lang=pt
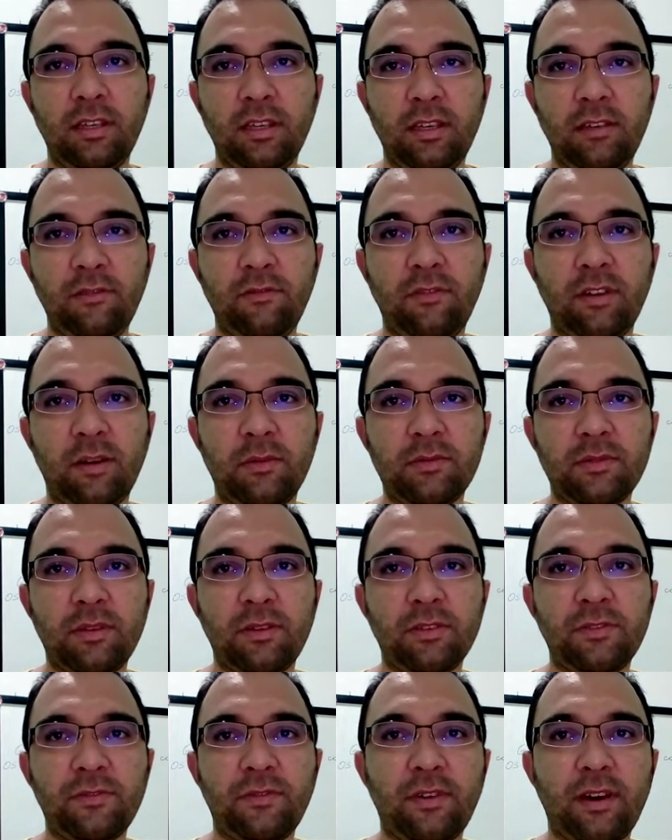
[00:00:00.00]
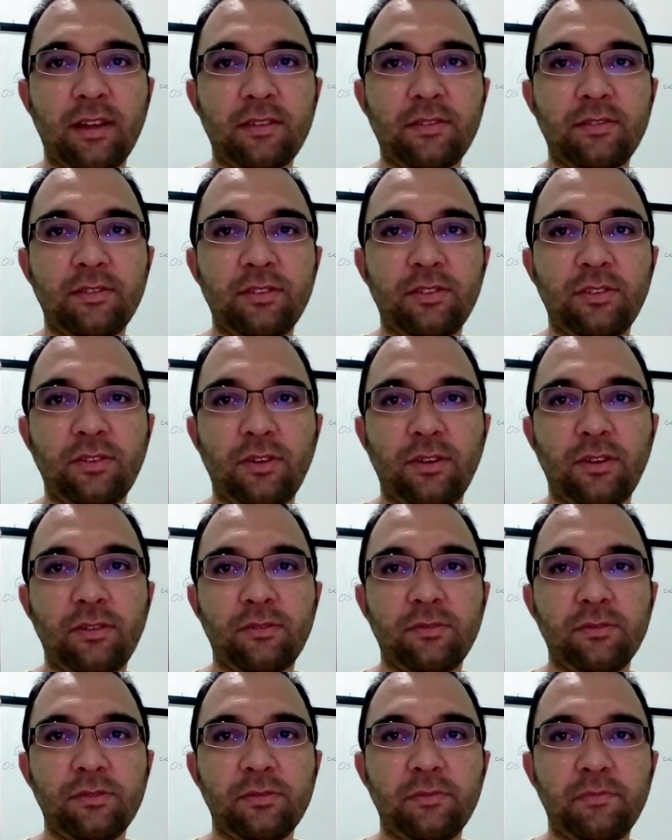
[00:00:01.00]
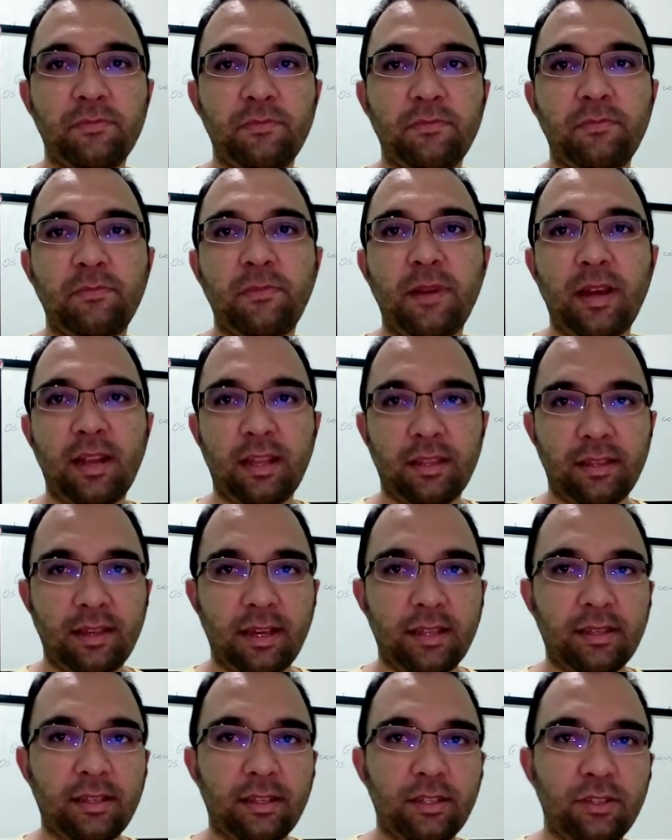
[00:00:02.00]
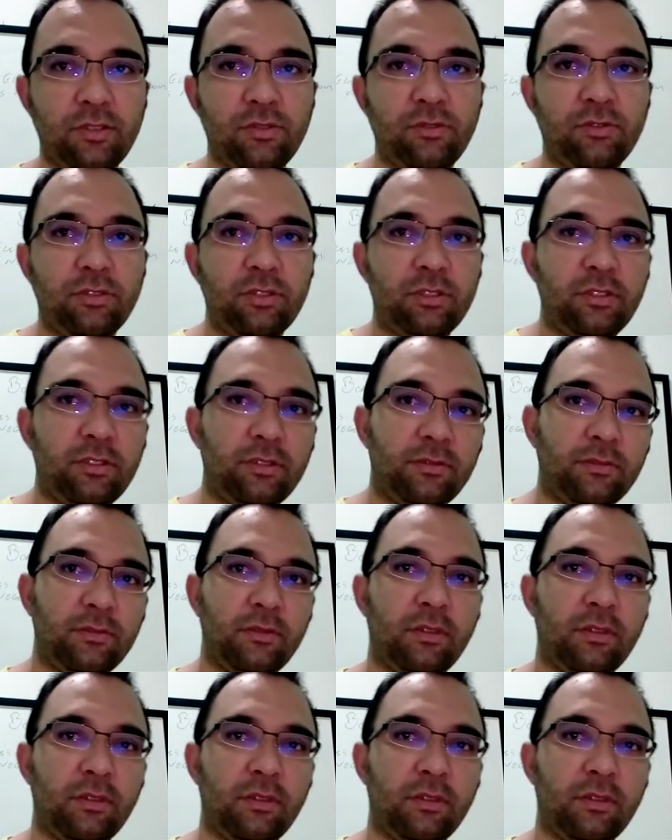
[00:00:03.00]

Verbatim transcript: e vamos aos fatos históricos para a data de hoje.